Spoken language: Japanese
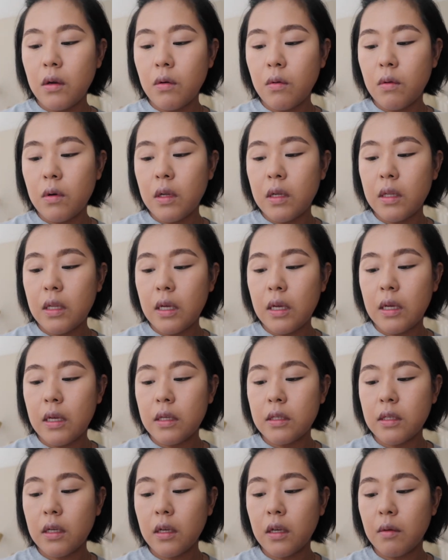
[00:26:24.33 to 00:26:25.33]
これ
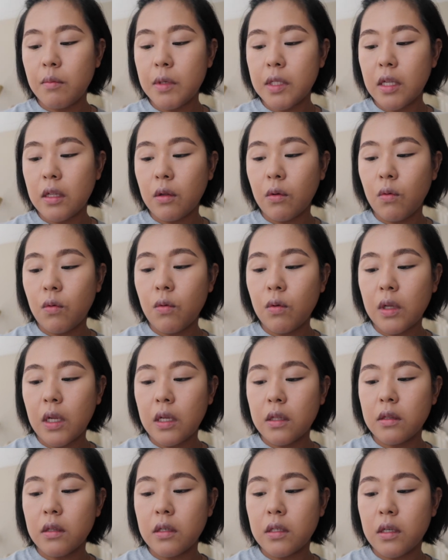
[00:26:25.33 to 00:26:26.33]
でさっき見せたお粉
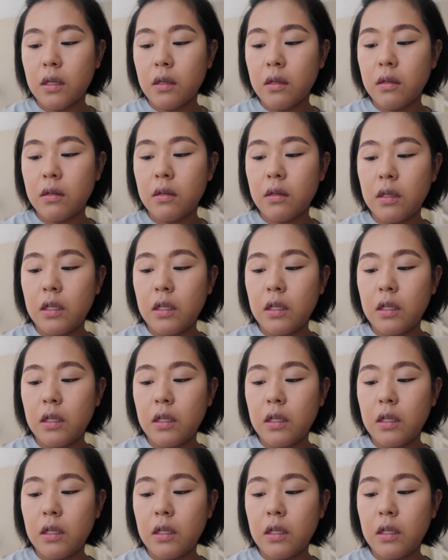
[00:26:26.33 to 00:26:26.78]
あったじゃん。